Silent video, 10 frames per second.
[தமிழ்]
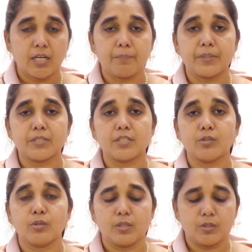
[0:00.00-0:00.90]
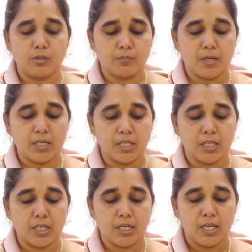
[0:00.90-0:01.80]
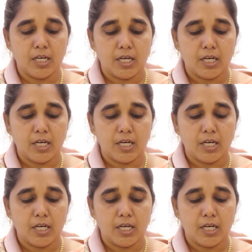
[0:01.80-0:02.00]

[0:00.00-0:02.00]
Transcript: நாம் பேசிக்கொள்ளுகிறோம் ஆனால்